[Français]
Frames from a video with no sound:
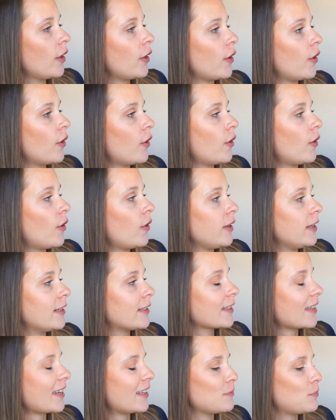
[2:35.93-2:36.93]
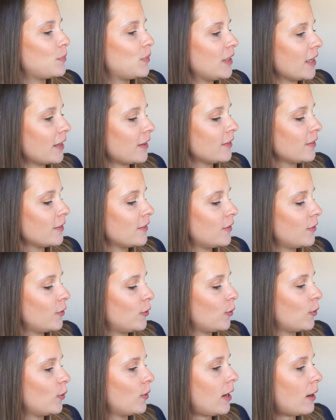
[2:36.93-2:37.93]
il traite bien
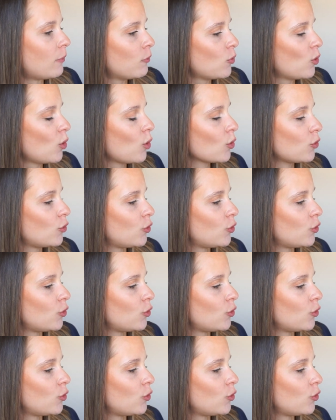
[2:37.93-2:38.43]
de l'amour,